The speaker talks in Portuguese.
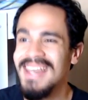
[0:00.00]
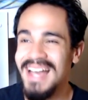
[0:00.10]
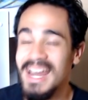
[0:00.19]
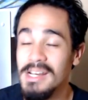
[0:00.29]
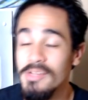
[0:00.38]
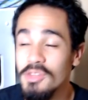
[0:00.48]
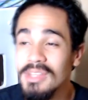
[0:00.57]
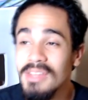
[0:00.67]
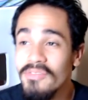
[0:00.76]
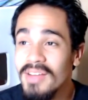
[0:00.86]
Cara, é difícil
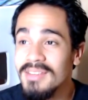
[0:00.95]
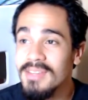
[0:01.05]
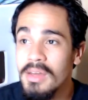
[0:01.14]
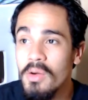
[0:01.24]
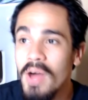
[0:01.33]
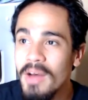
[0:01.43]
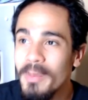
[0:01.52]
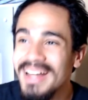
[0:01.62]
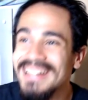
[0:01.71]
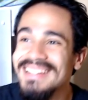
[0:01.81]
até fazer
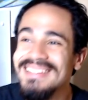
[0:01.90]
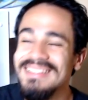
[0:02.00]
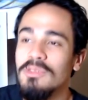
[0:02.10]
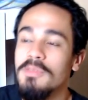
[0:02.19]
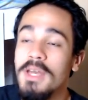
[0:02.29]
uma lista dos